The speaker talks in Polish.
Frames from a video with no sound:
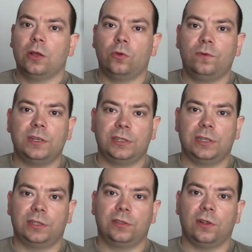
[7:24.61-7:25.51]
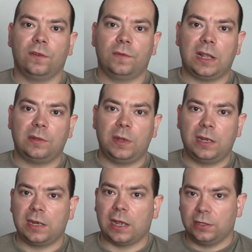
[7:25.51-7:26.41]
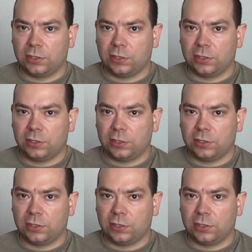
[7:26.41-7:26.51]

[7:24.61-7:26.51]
również jest do nadmienienia.